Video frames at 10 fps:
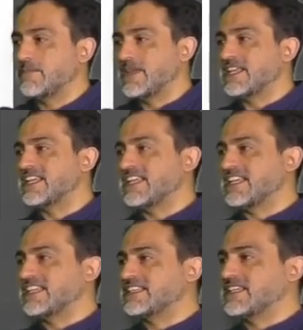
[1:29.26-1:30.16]
También
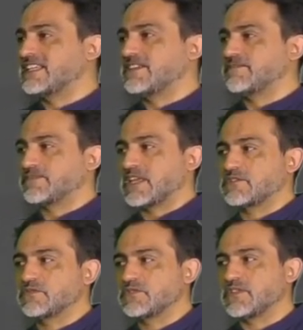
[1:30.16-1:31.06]
eh, este
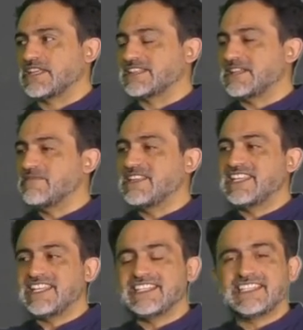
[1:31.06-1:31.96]
asunto de hacer
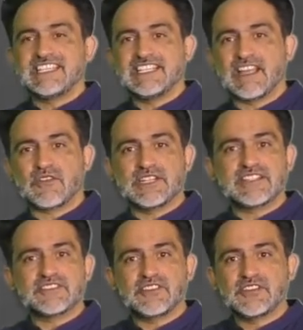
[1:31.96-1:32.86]
evidente las
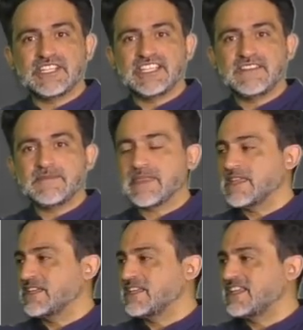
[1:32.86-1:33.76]
conexiones
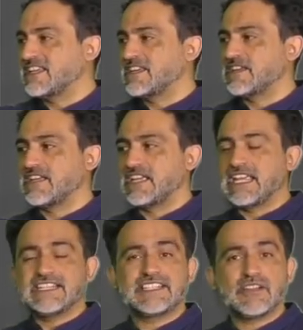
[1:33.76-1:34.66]
eh,
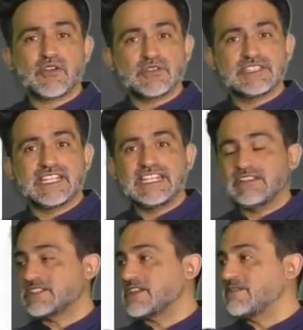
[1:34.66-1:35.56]
entre los
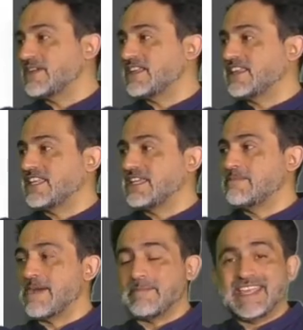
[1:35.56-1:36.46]
contenidos a través
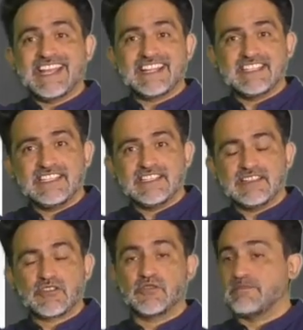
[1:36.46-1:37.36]
de mapear
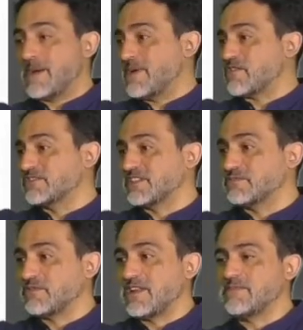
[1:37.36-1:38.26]
con mapas
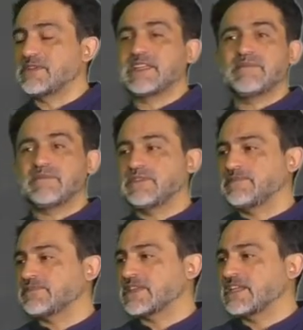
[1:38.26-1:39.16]
conceptuales, por
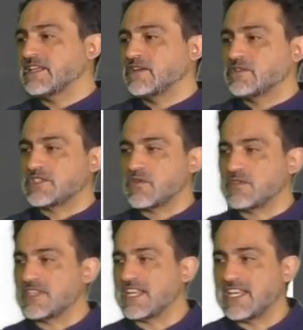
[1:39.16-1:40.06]
ejemplo. Otra
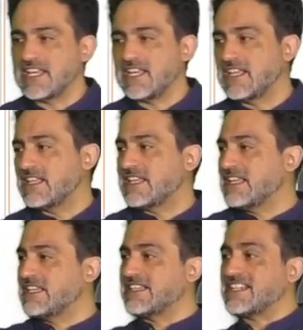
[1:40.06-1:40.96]
cosa que,
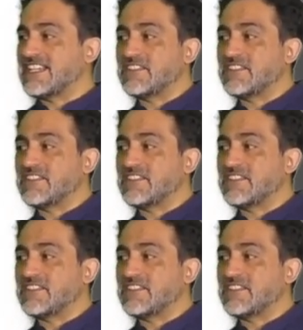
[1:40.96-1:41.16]
está